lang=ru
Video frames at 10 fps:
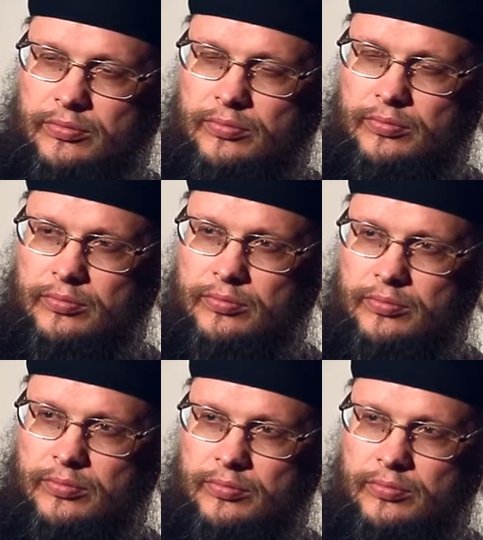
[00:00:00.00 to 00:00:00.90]

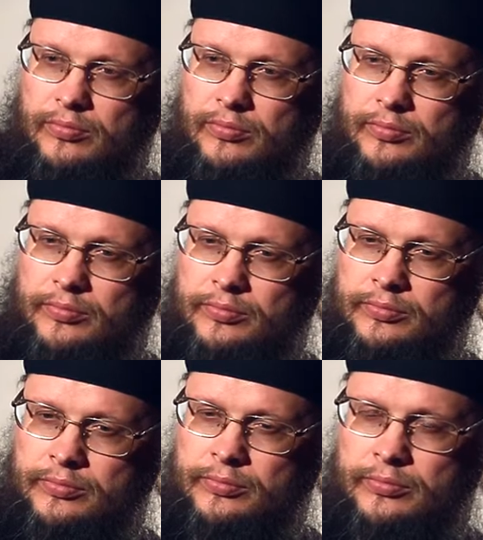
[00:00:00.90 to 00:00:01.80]
Креститься без
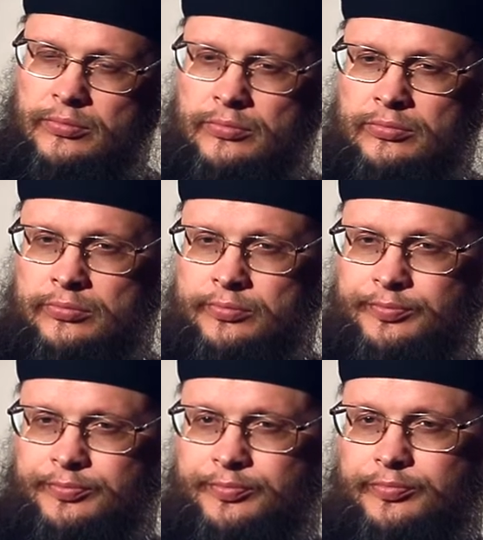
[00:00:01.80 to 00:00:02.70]
крестика
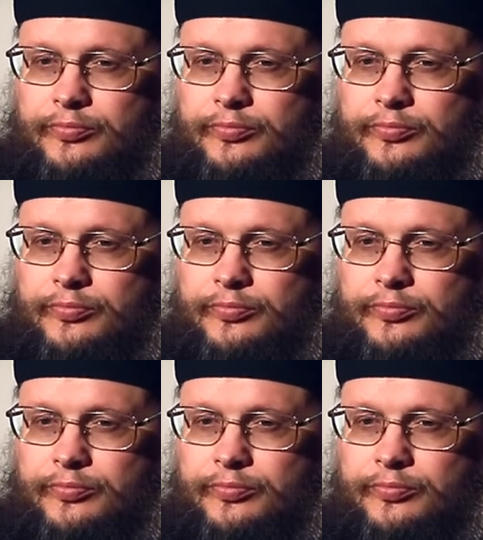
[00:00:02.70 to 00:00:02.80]
можно или